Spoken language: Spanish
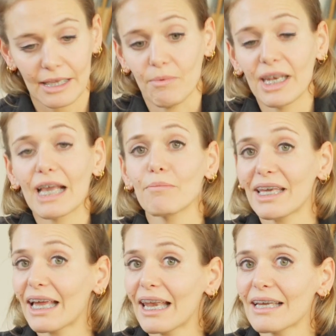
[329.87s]
vienen a mis
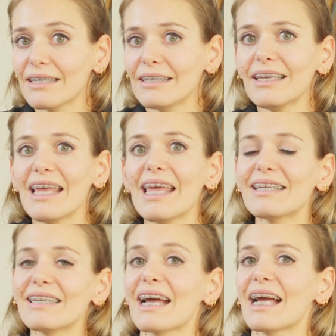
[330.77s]
clases
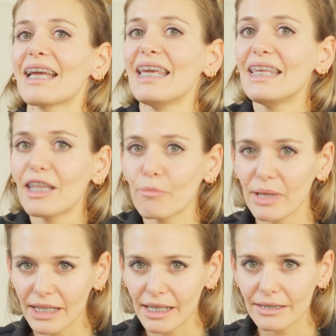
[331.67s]
se hagan
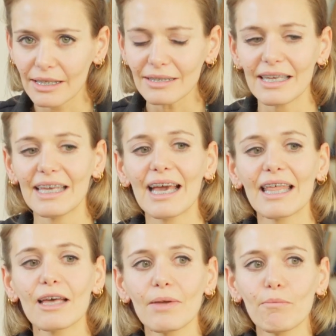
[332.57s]
independientes y
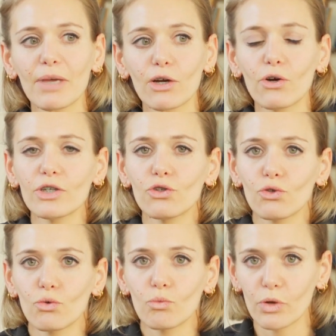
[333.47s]
cada vez mejoren
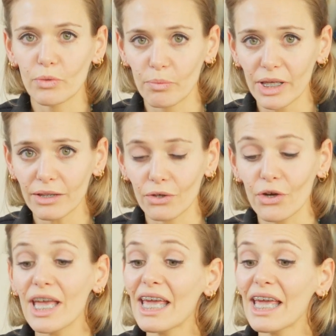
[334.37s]
su movimiento.